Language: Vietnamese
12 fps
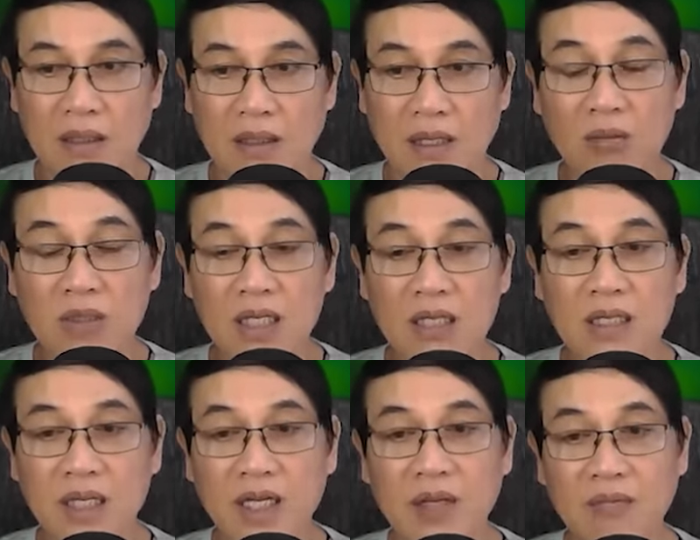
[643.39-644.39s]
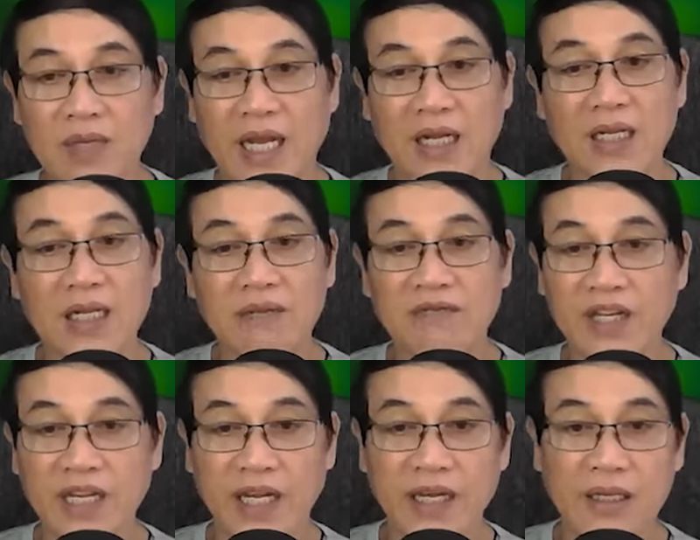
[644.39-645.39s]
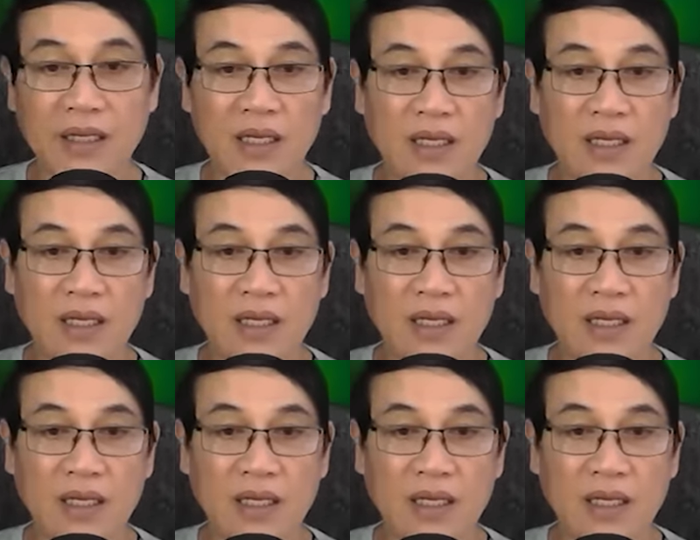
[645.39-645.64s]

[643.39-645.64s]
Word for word: Ông Hứa im lặng nhìn Vi An.